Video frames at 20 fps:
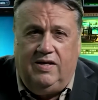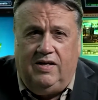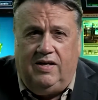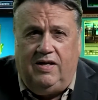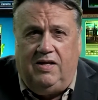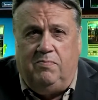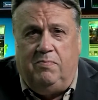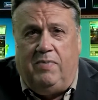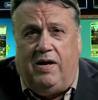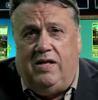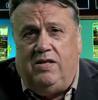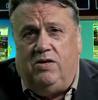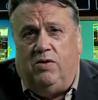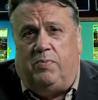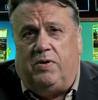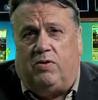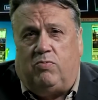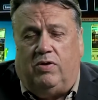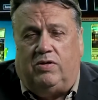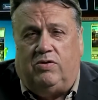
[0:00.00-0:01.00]
il meglio
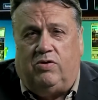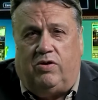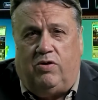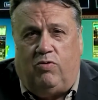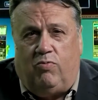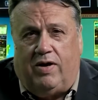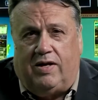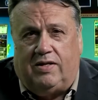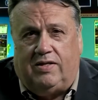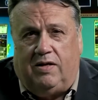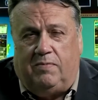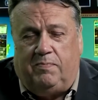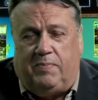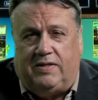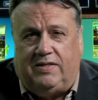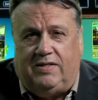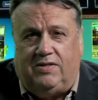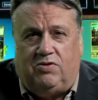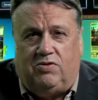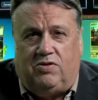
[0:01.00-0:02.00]
per quanto riguarda il
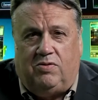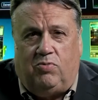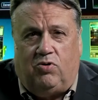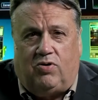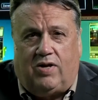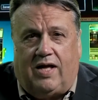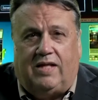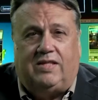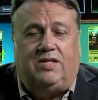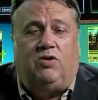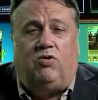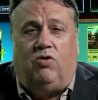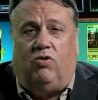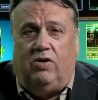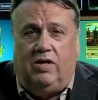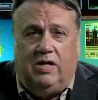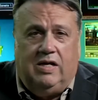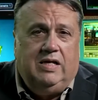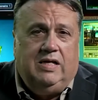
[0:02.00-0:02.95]
Partito Democratico,